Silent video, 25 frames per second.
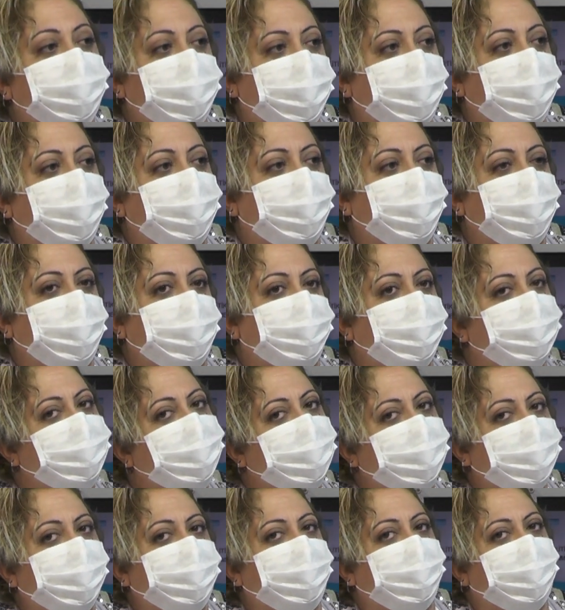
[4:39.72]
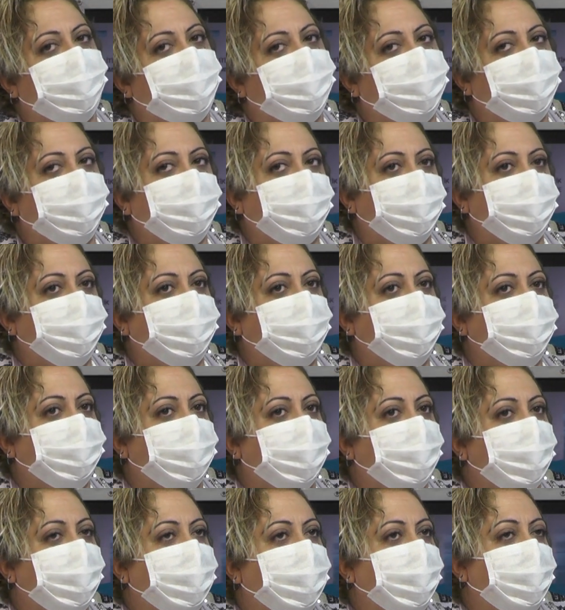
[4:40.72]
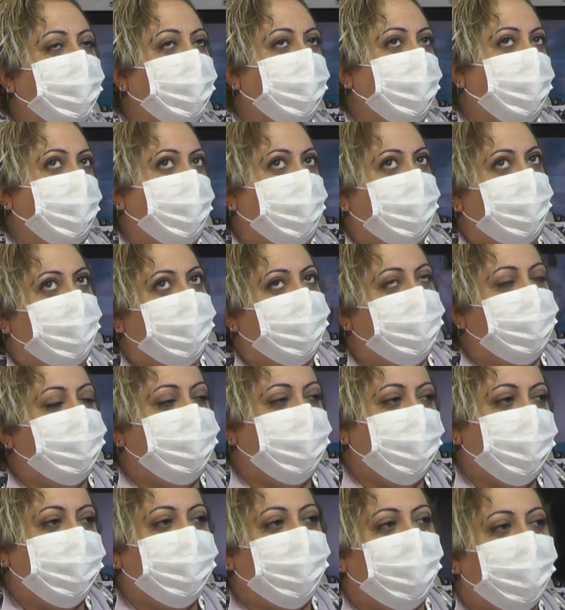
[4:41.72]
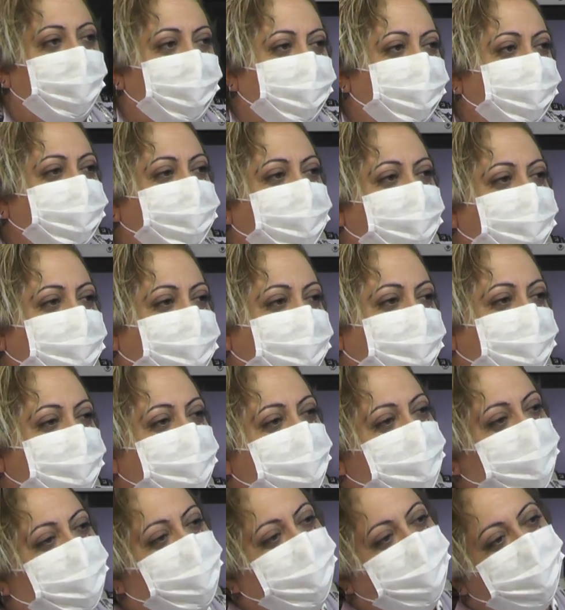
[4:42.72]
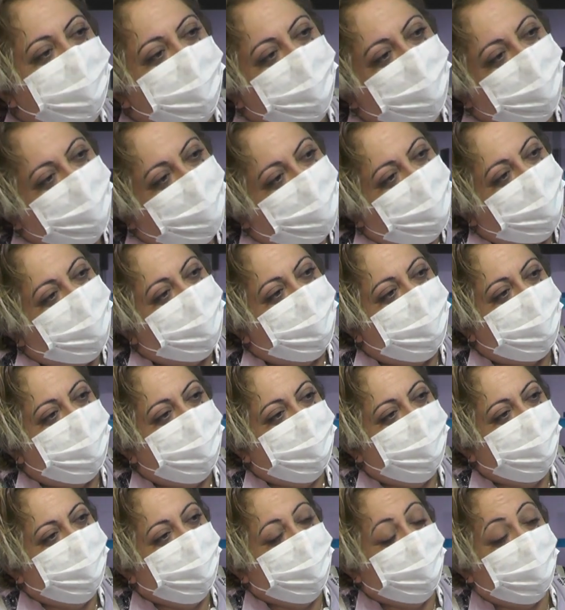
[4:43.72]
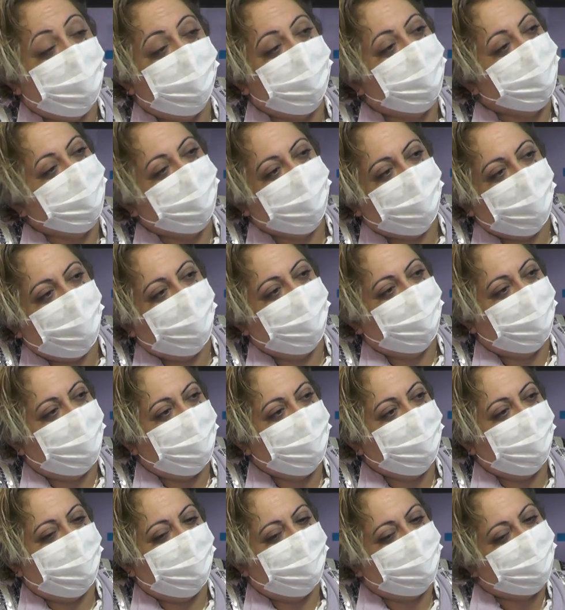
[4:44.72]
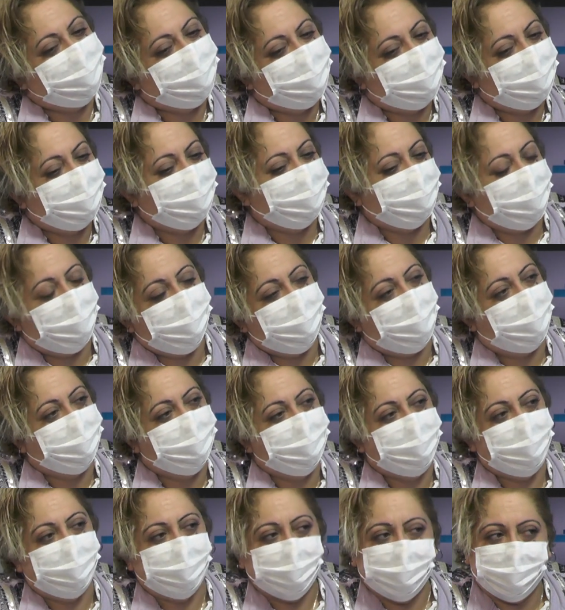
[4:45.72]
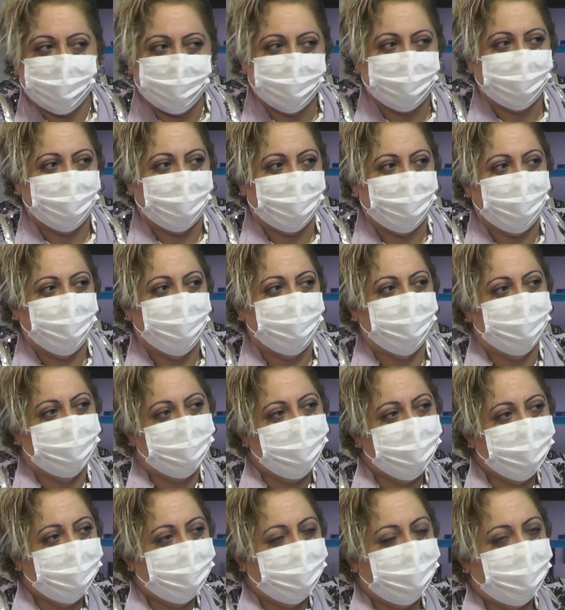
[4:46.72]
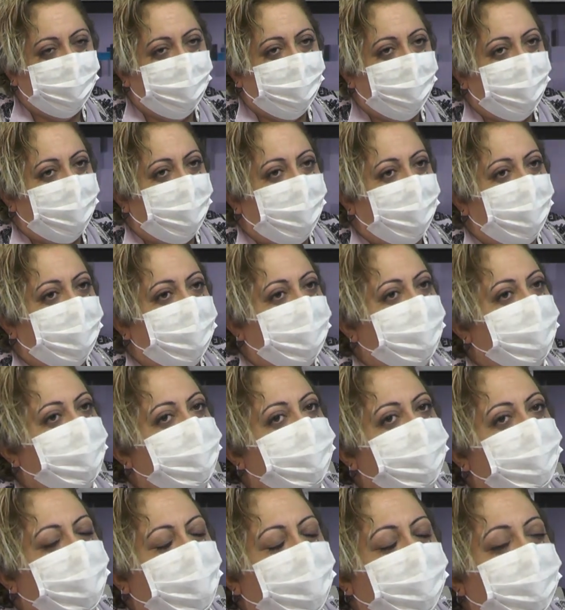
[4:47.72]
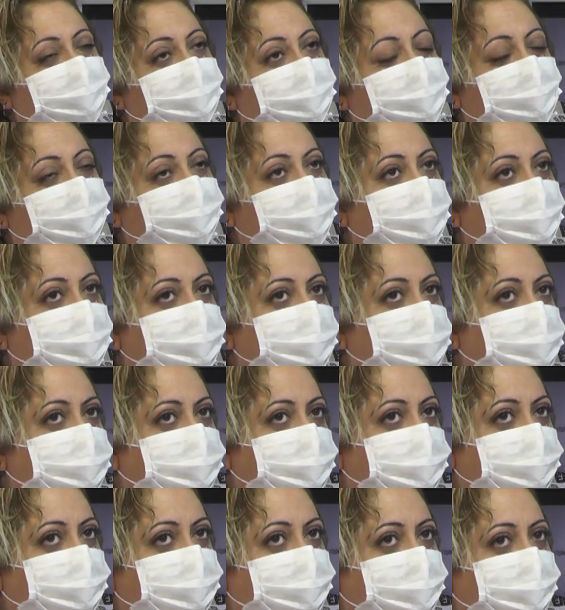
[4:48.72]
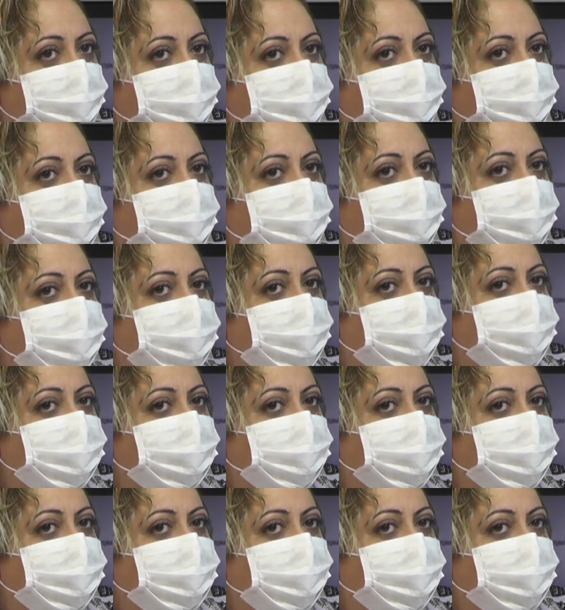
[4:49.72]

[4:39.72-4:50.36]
zorlanıyorum ama tabii işte dediğim gibi Zeka ile birleşince onu müşteriye sunduğun zaman o zaten hani e, tamam diyor, okeyliyor. E, güzel tarafı da şu, e,